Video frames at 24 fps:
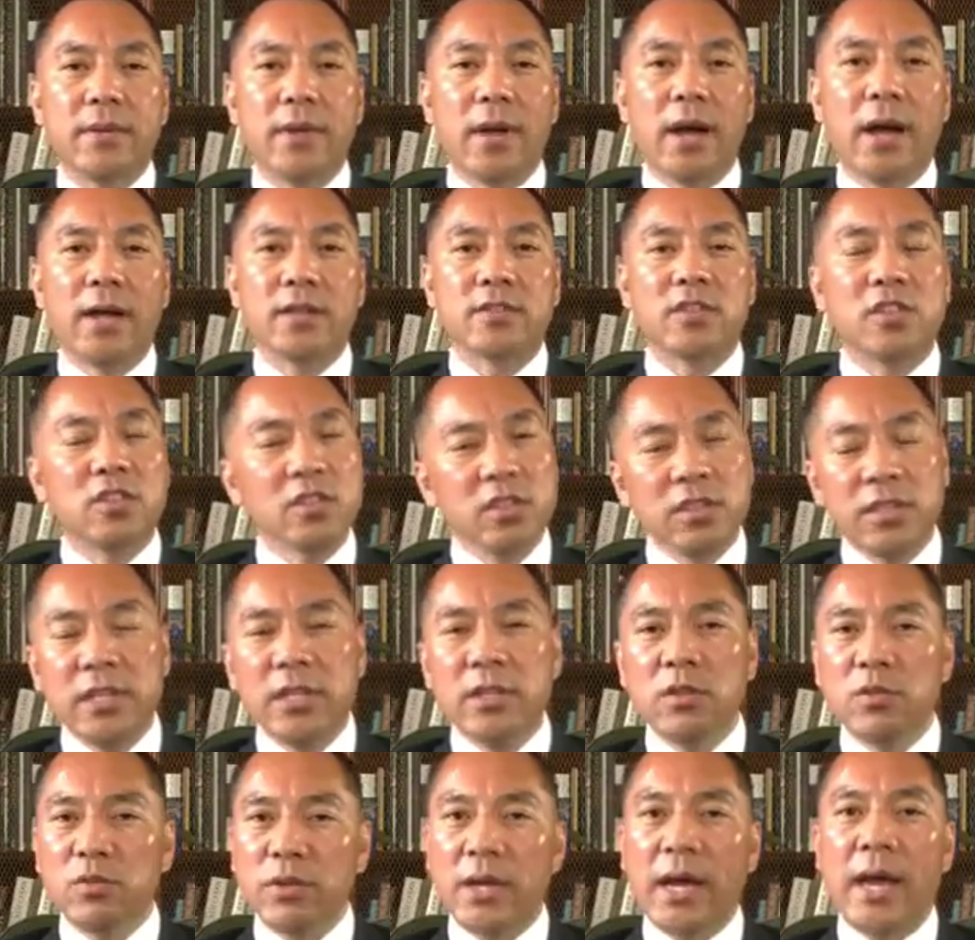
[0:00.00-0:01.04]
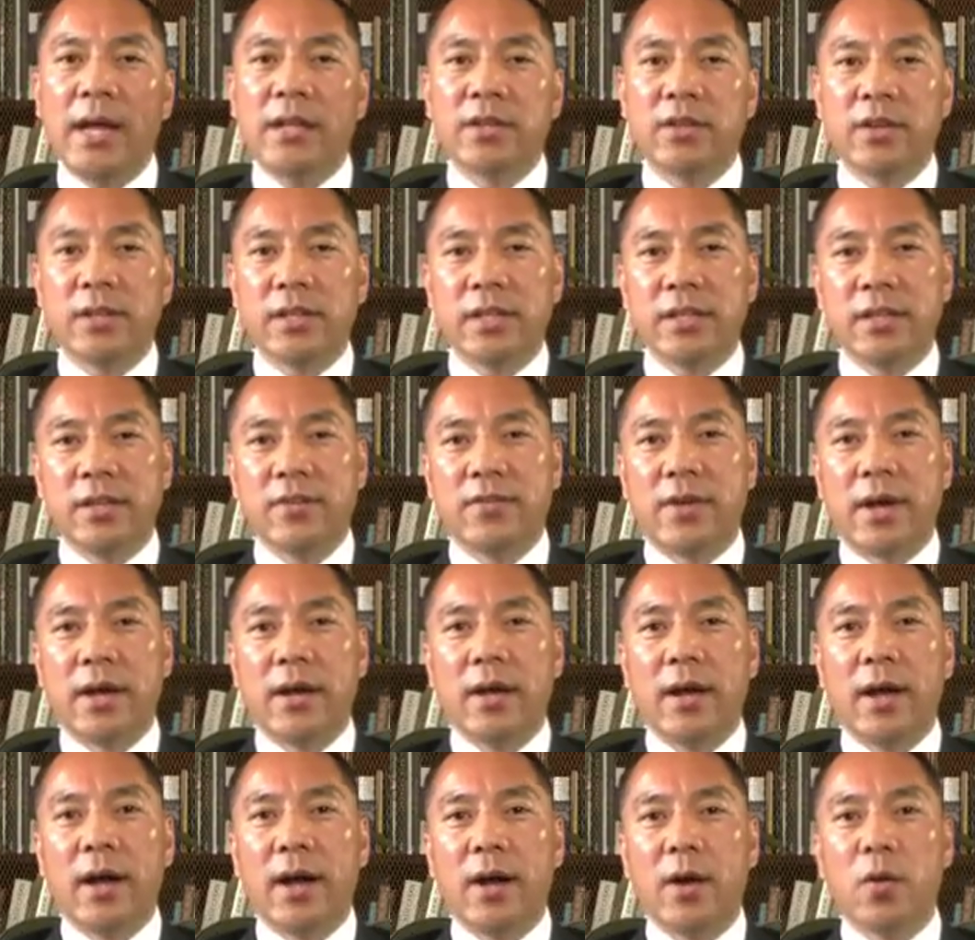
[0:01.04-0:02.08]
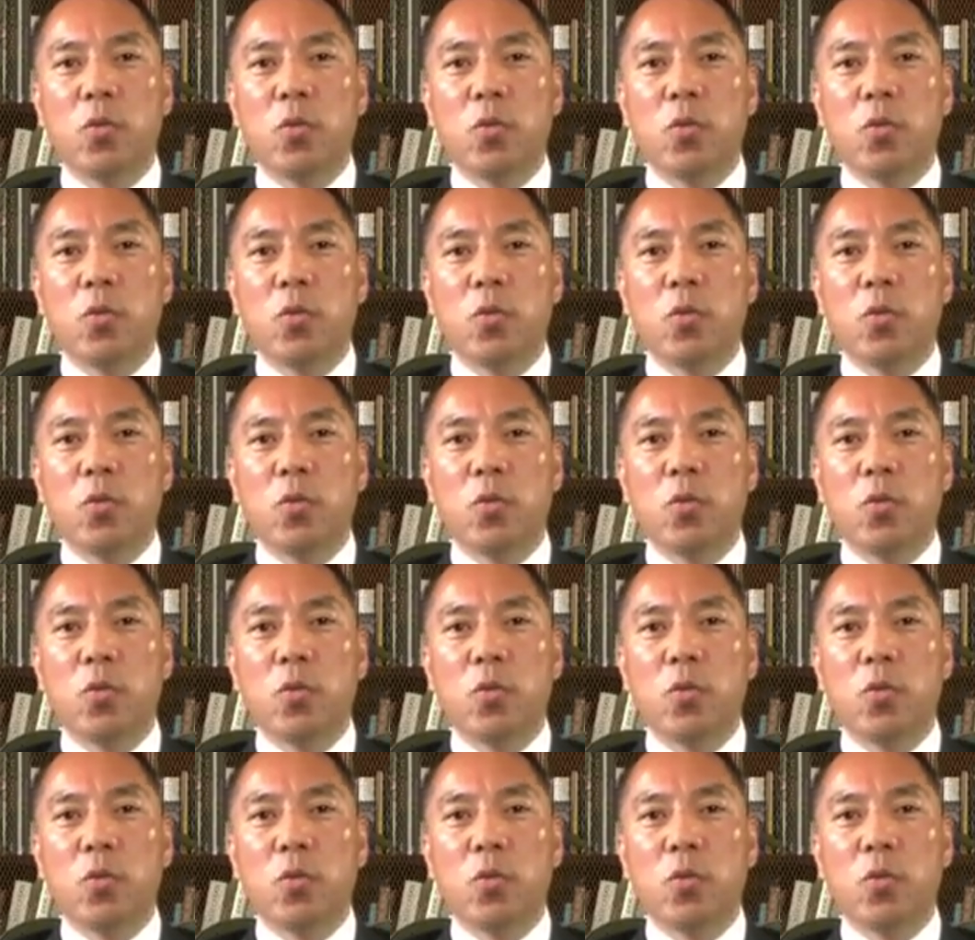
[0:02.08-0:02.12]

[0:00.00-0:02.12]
啊，资金最安全的地方啊。